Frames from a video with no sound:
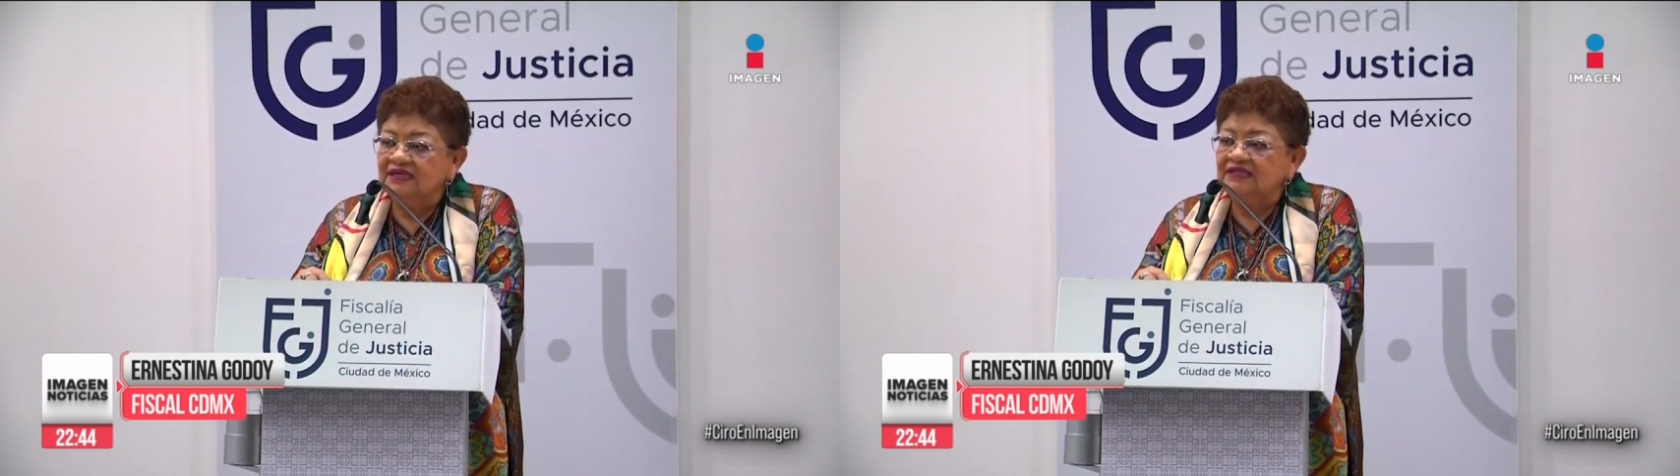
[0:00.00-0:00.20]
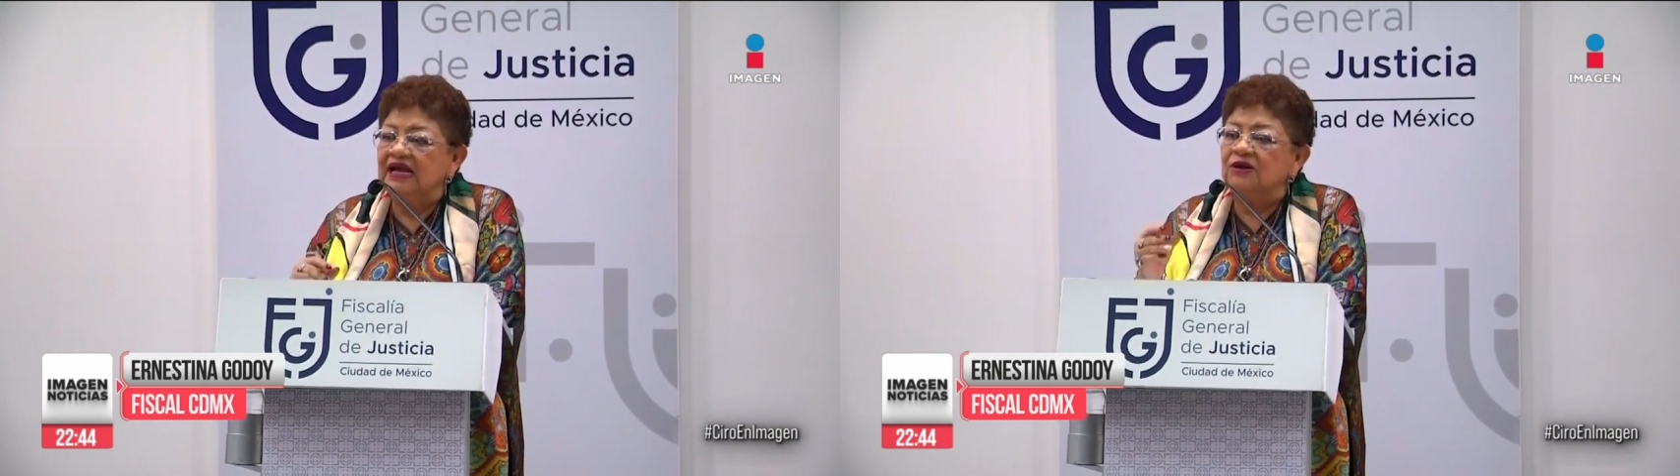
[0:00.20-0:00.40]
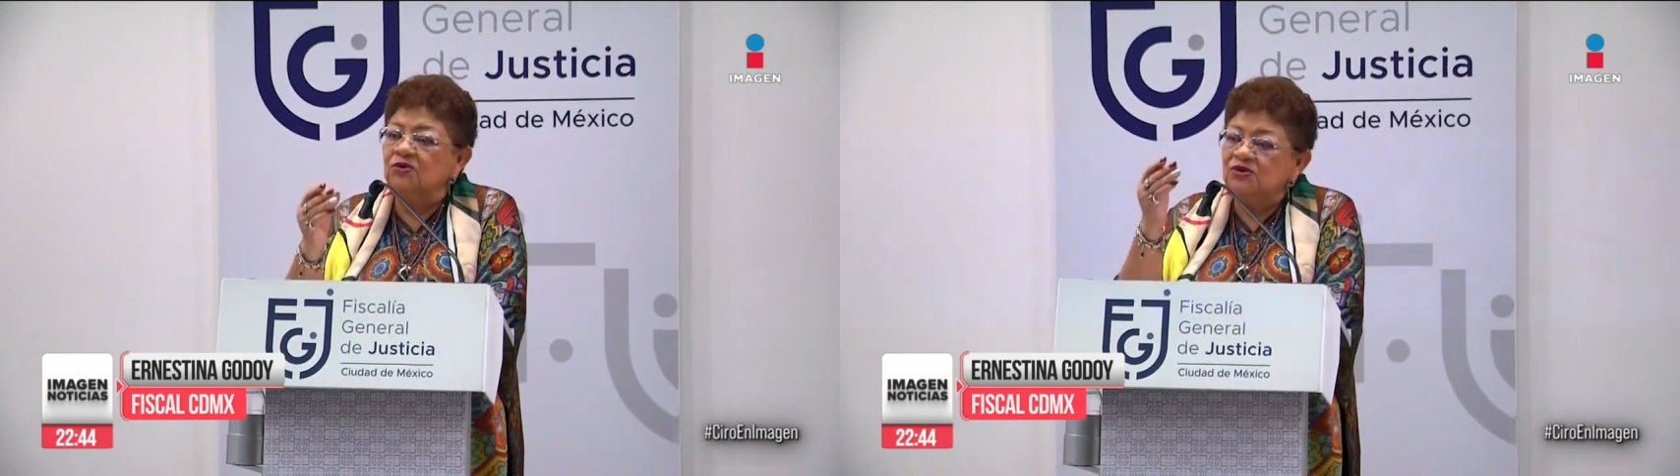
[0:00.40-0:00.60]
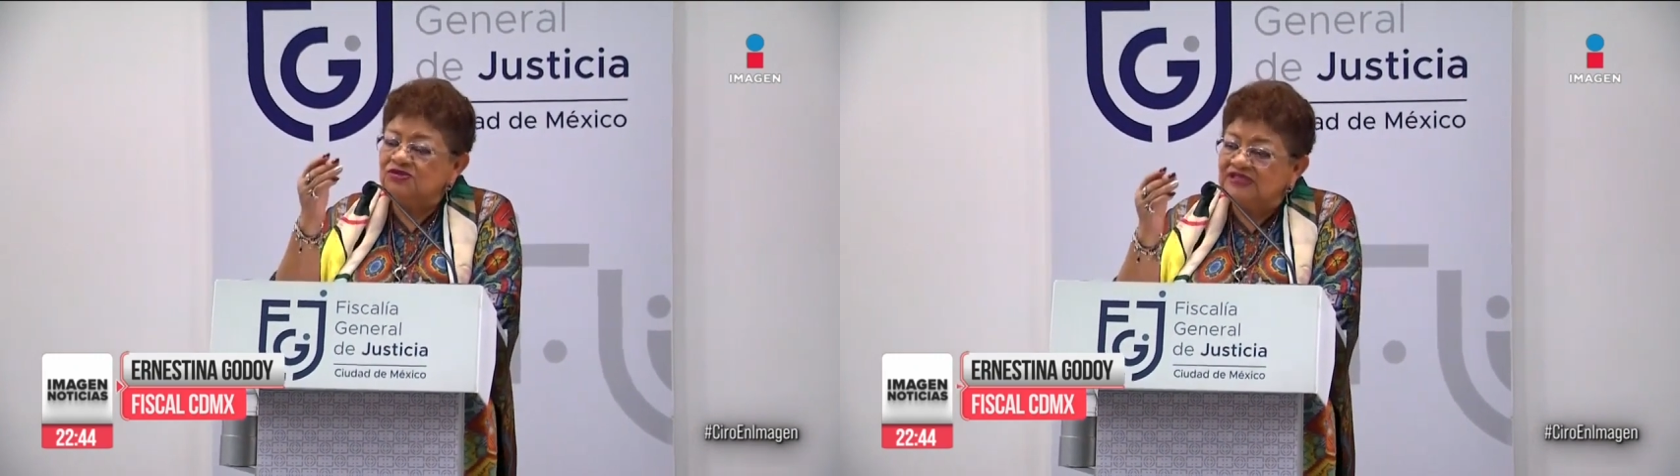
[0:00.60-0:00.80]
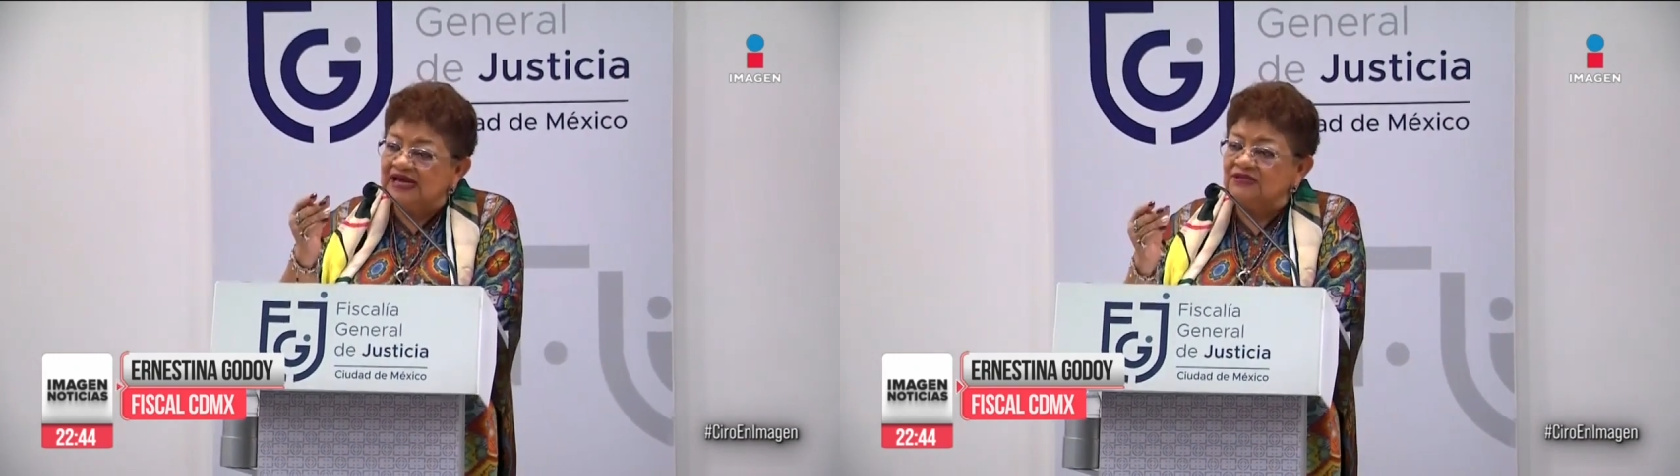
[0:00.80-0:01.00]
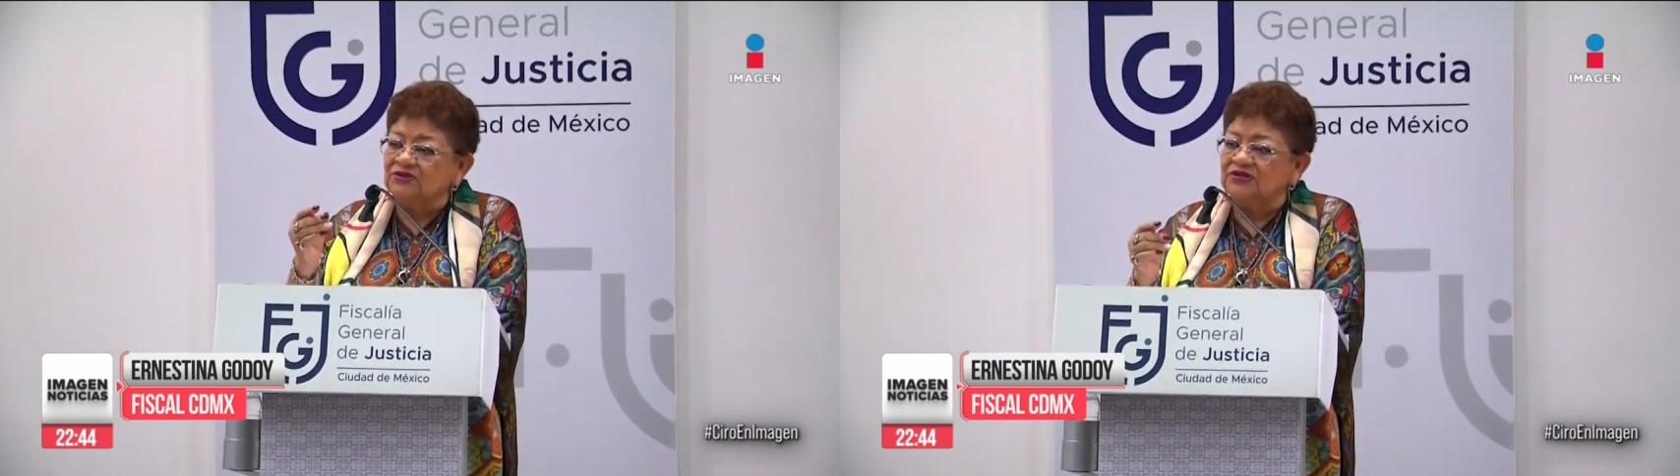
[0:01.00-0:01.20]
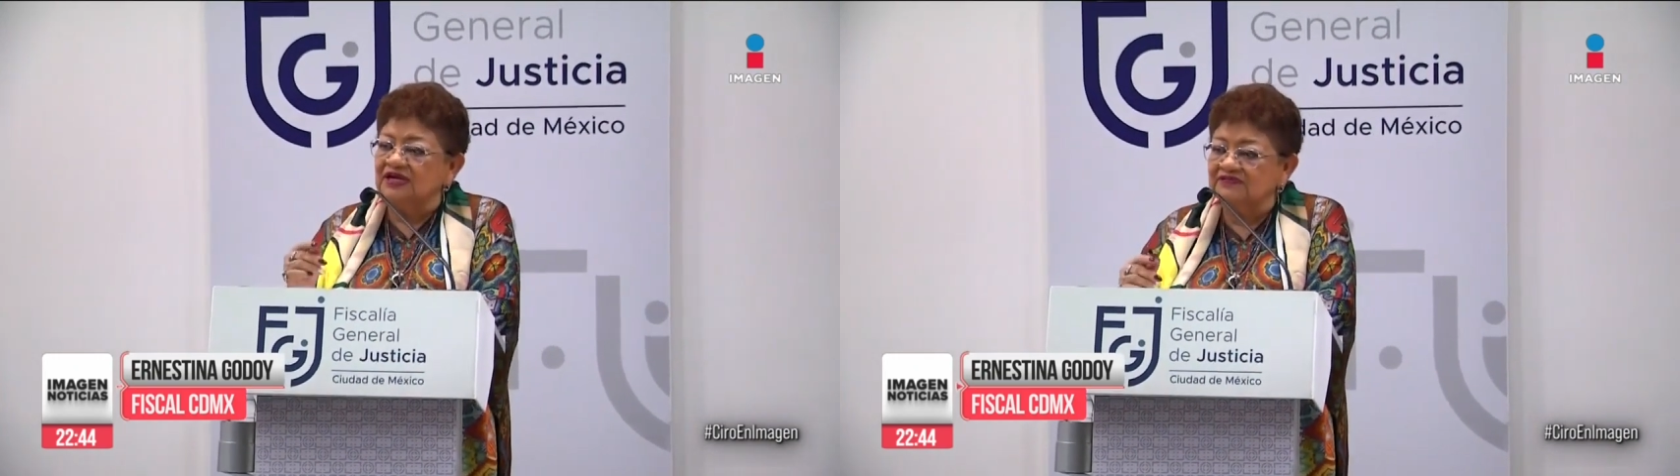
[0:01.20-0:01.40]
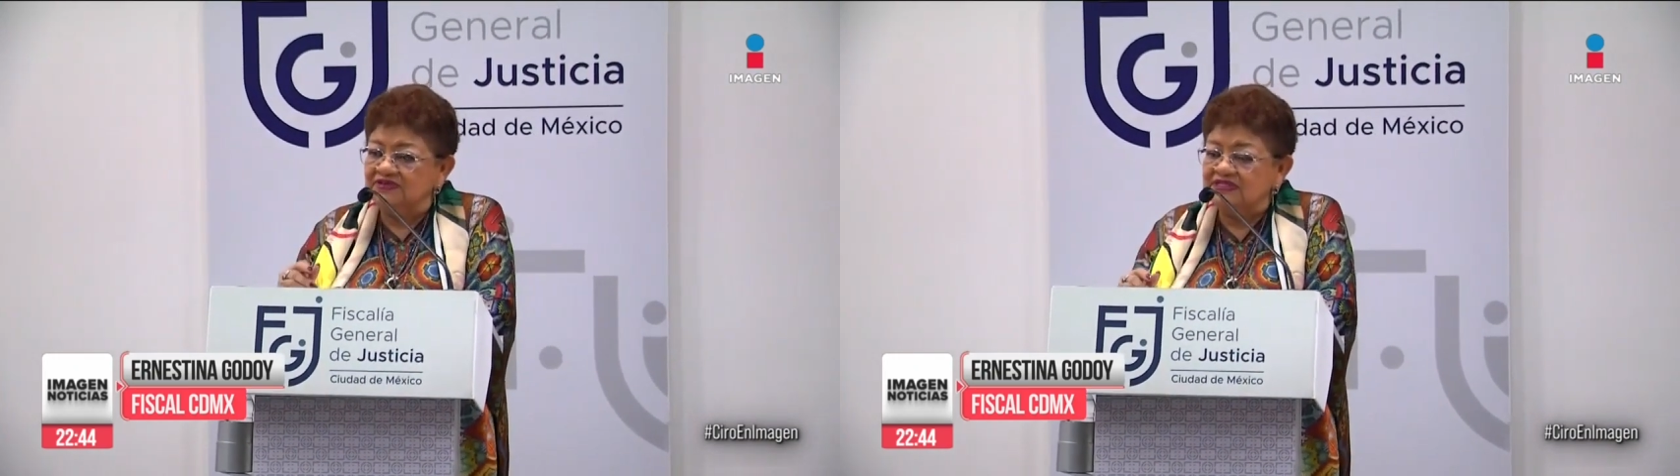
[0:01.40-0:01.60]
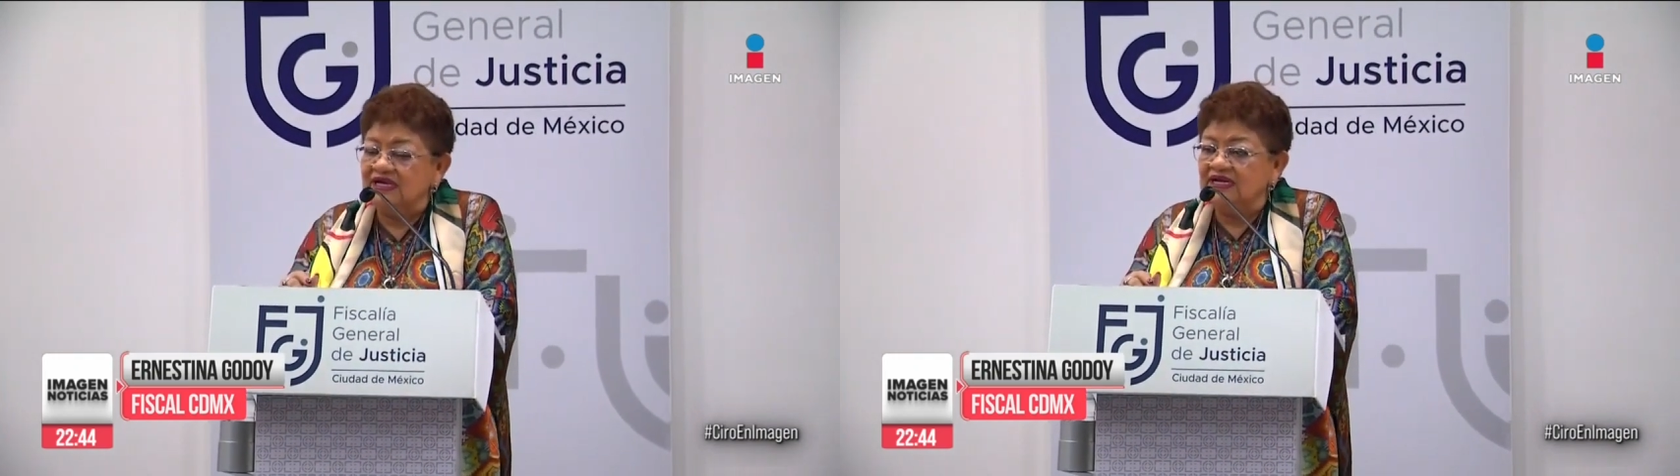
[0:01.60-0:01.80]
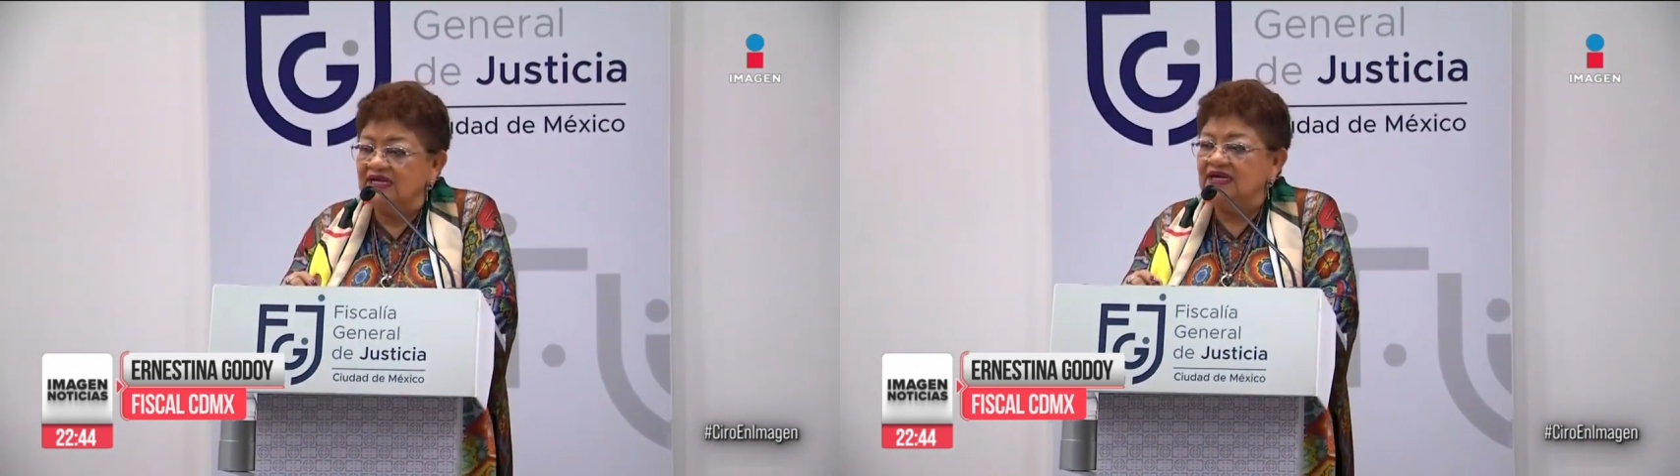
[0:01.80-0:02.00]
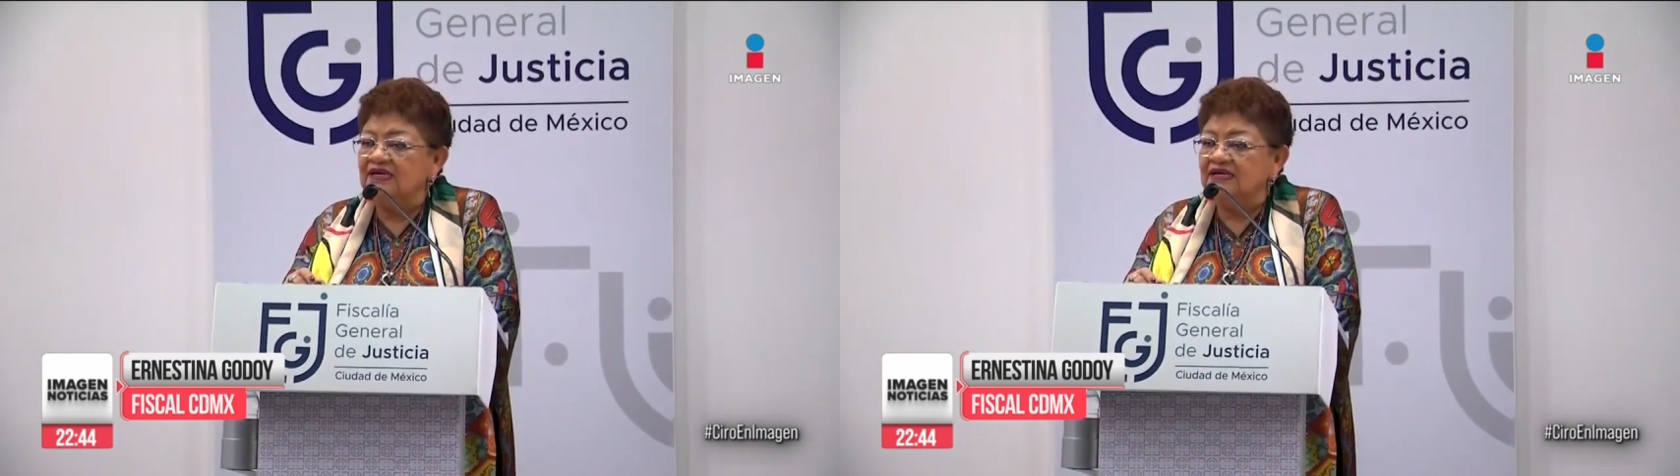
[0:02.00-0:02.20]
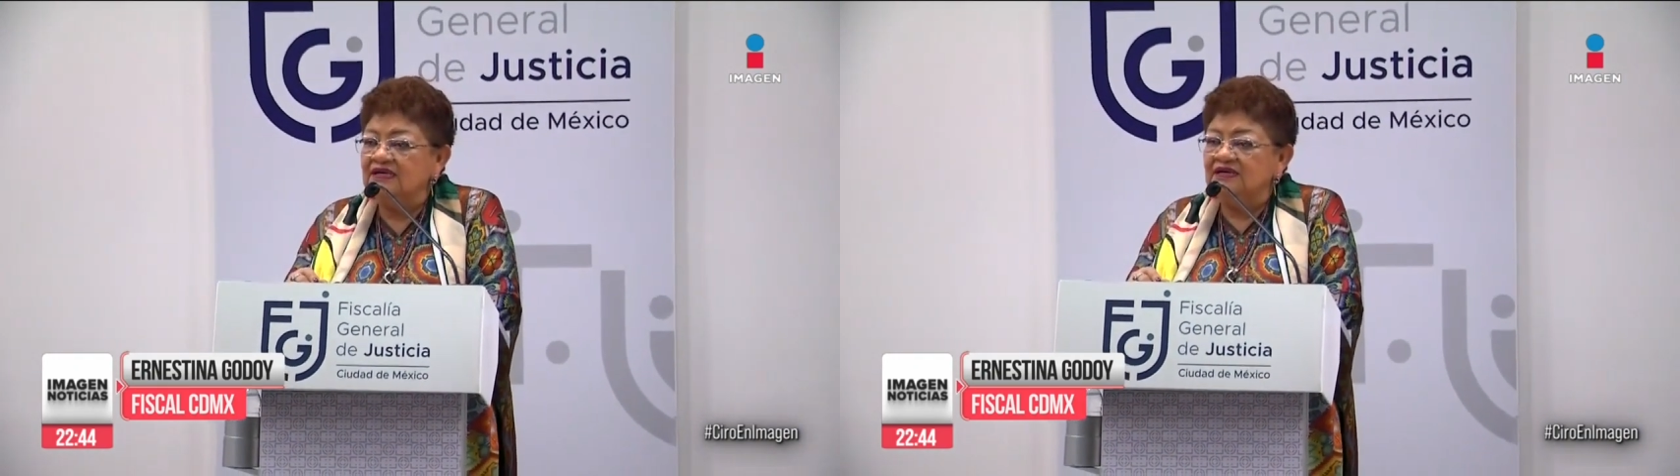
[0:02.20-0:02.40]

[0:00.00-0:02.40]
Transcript: de algunos datos de la fiscalía,